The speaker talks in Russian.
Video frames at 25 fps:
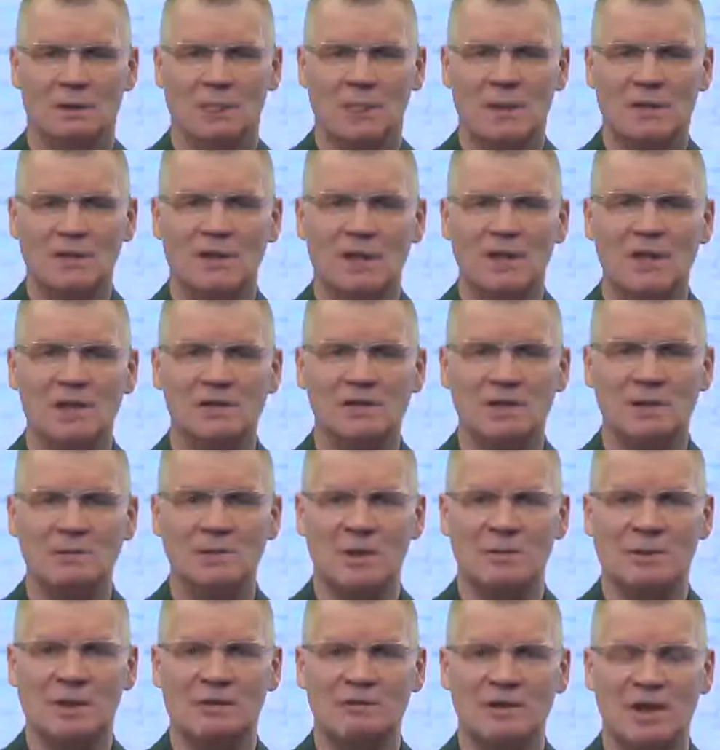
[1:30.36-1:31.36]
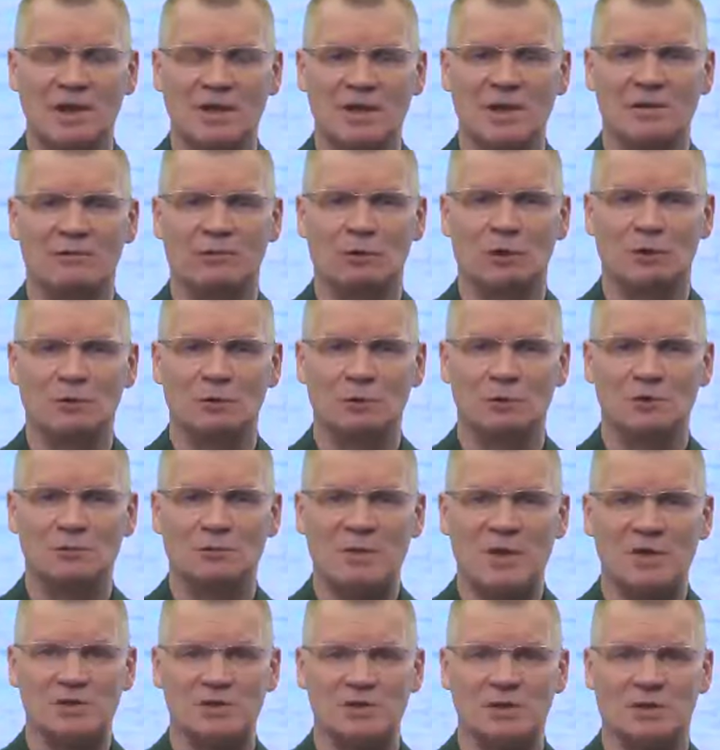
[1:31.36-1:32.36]
На Донецком направлении в ходе
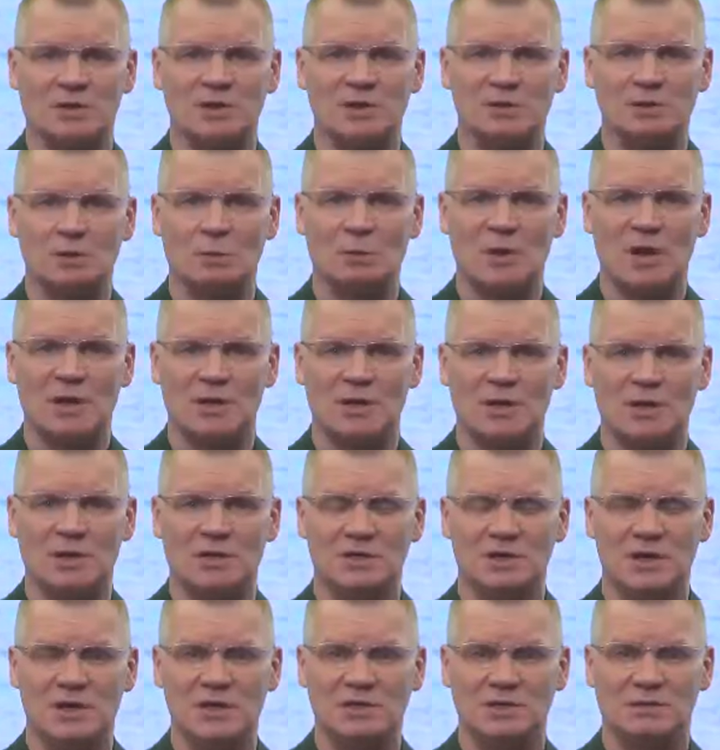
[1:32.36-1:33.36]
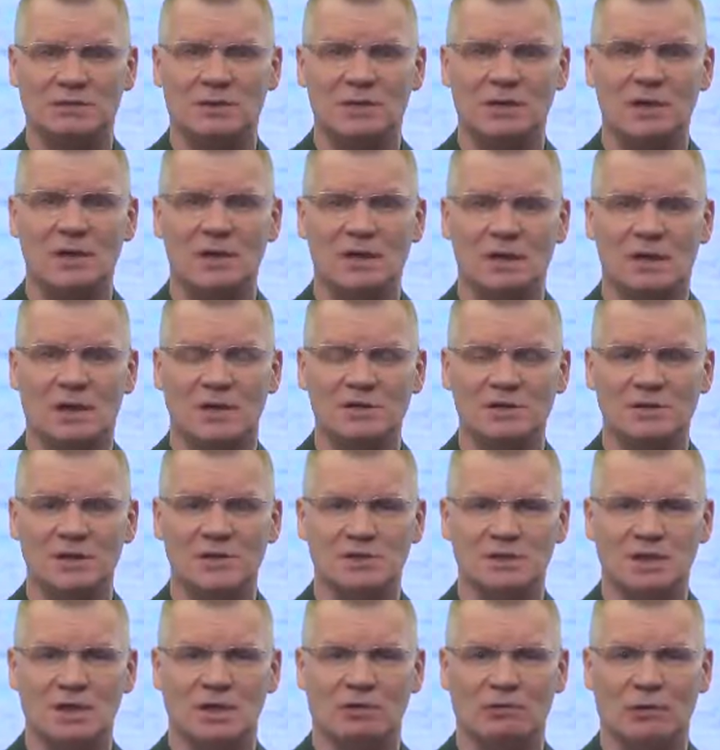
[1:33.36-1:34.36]
успешных наступательных действий
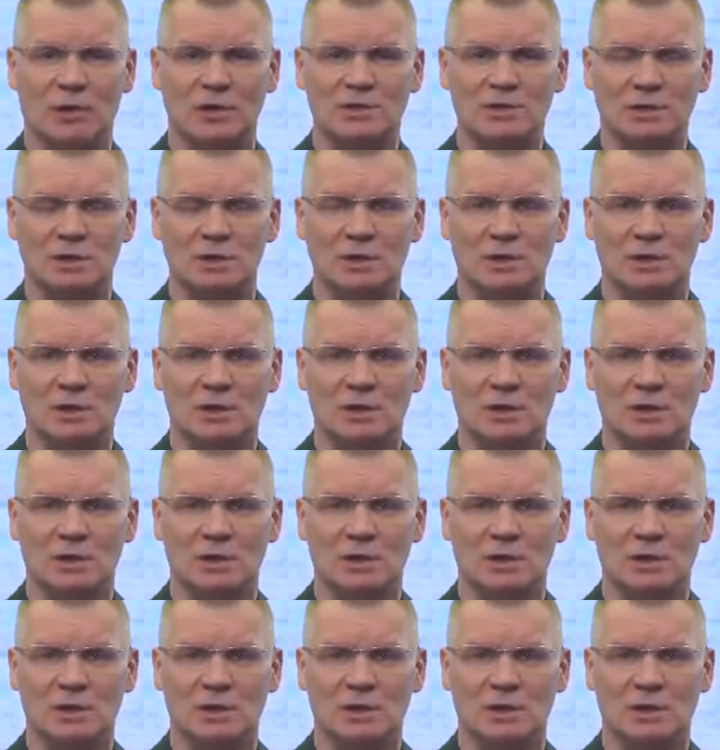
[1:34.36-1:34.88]
российских войск